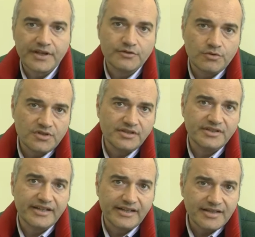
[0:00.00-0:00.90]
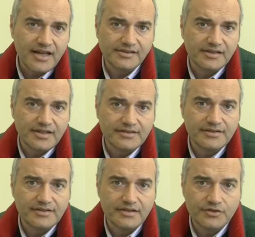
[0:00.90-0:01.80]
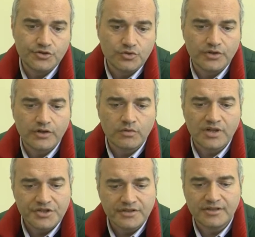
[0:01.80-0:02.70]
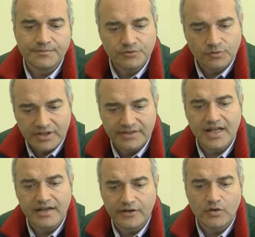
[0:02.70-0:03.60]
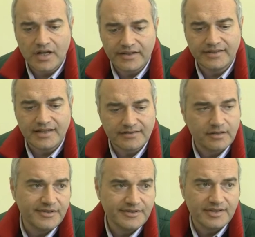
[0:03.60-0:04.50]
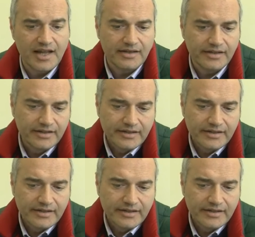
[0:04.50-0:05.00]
che sono stati decretati dalla stessa regione con una certa puntualità e regolarità semestrale